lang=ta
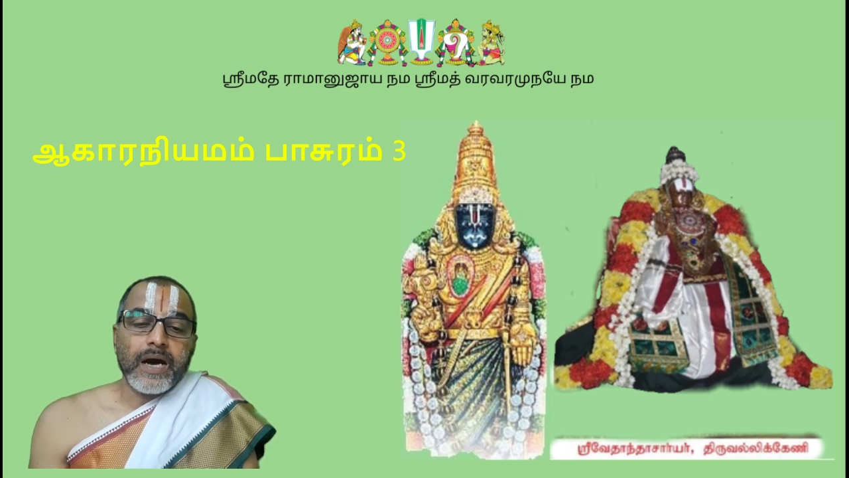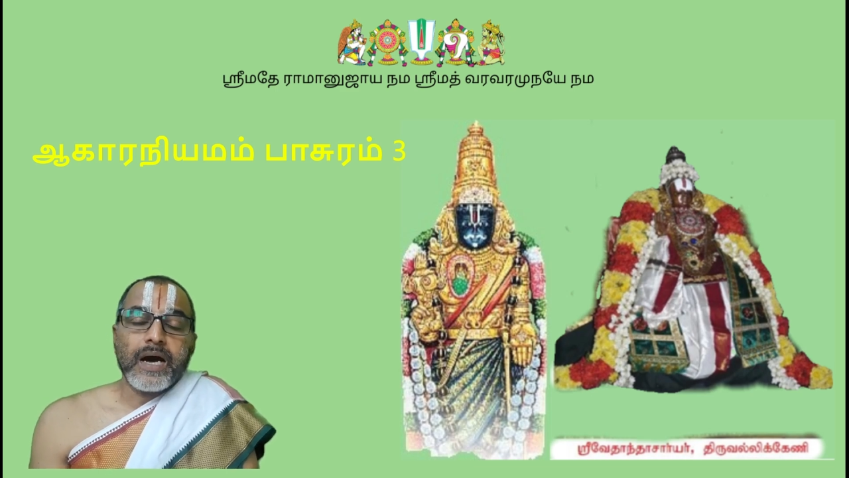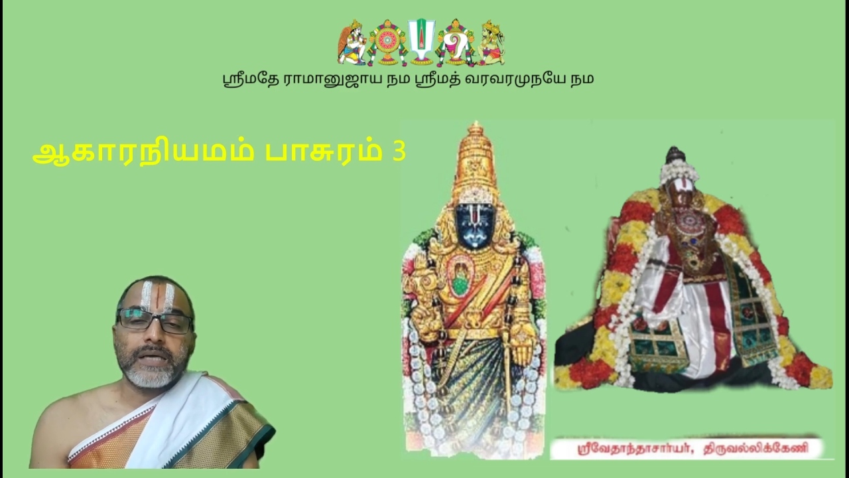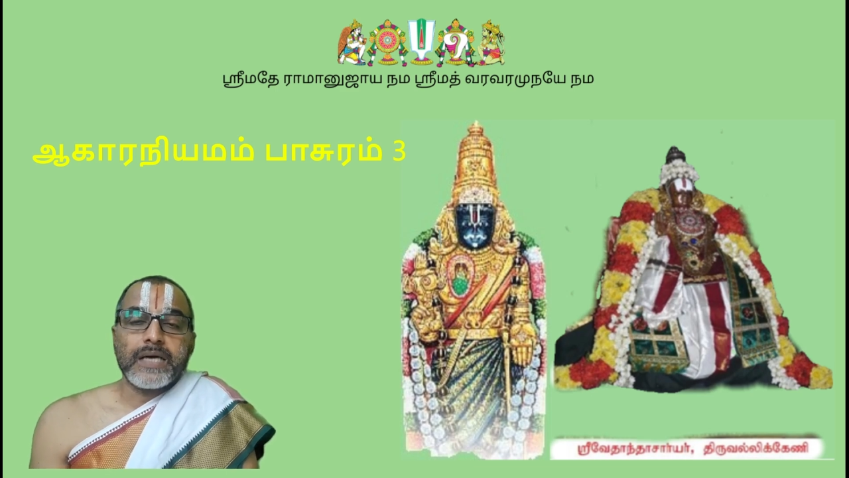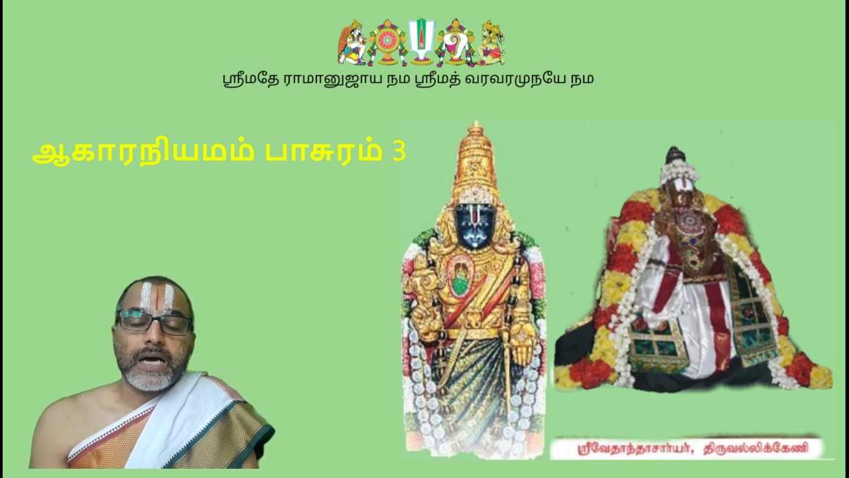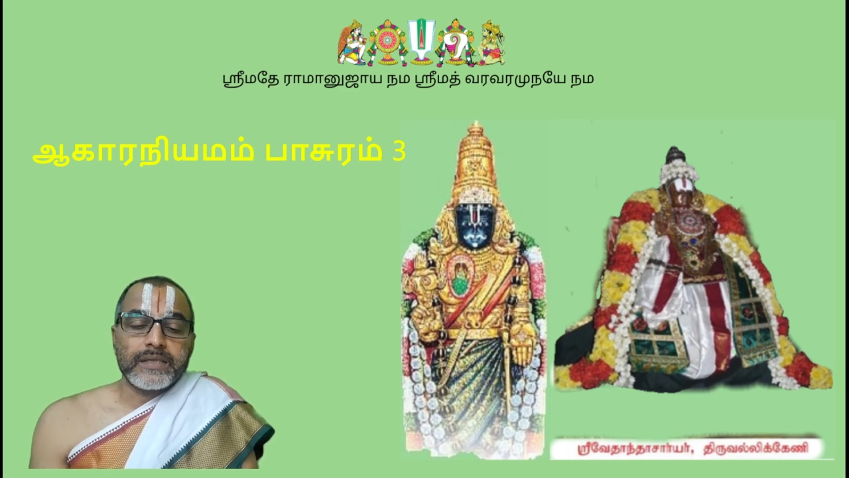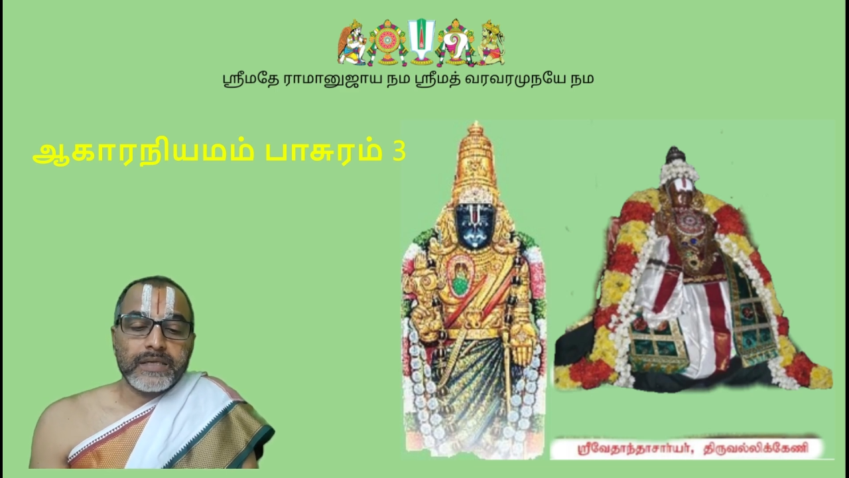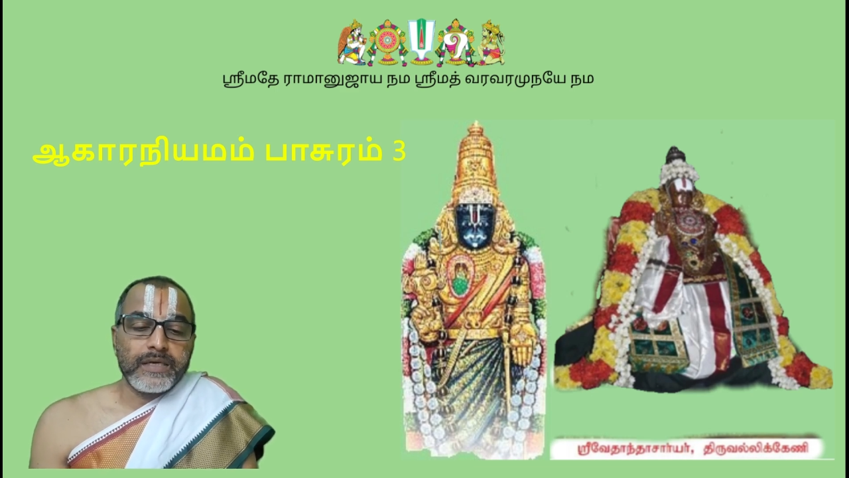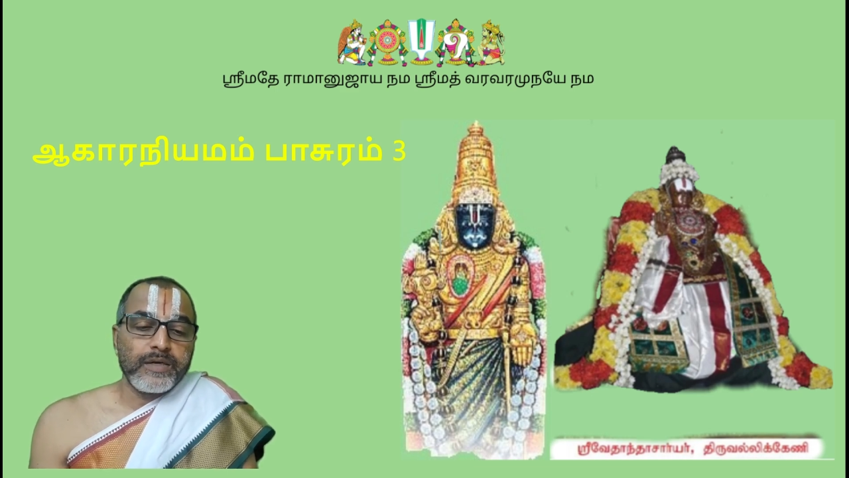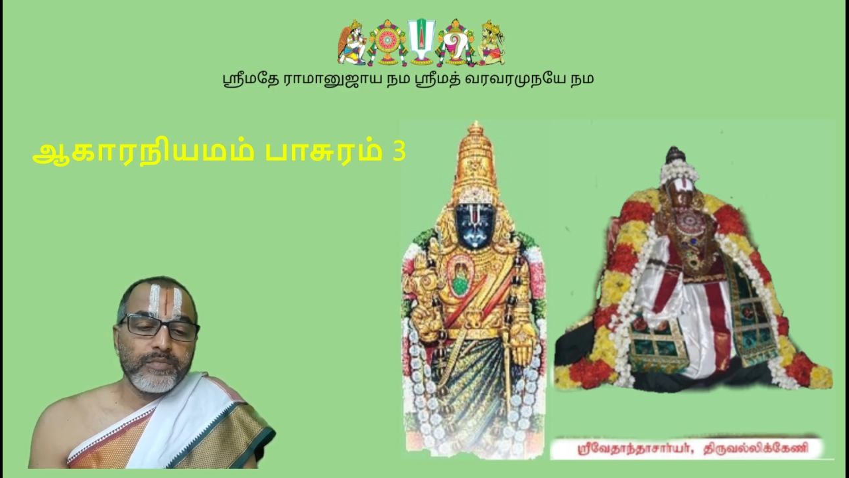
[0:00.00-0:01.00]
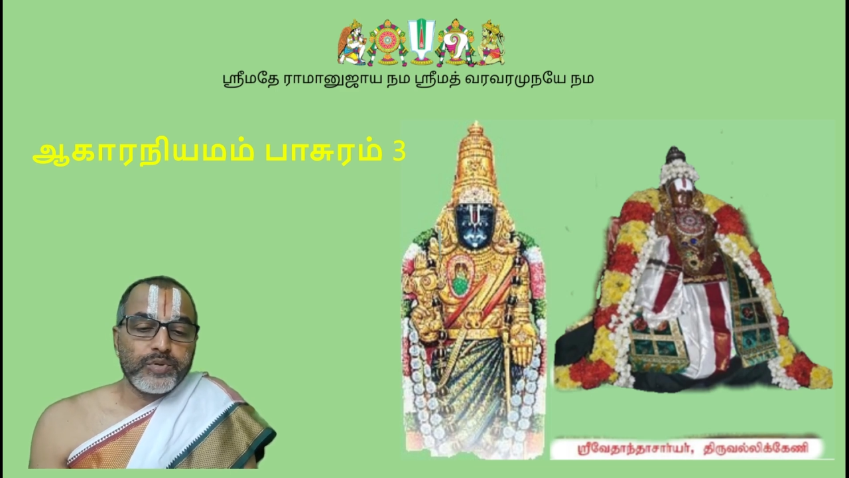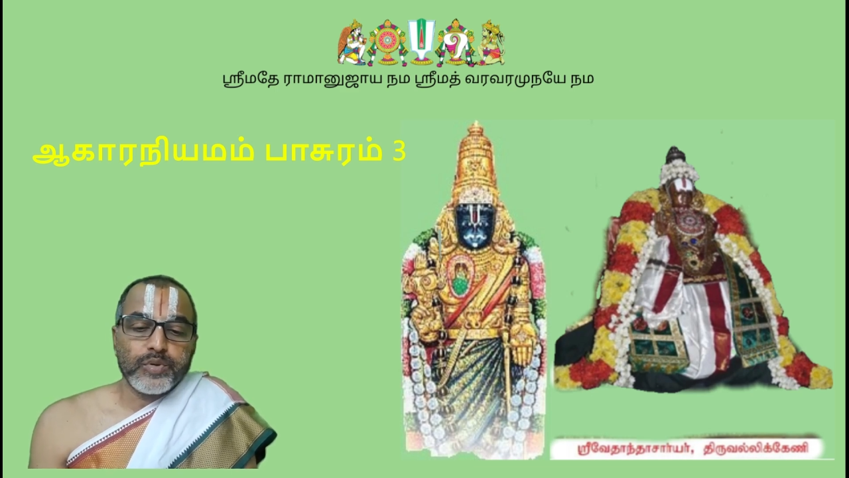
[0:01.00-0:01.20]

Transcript: ஆகாதார தீண்டும்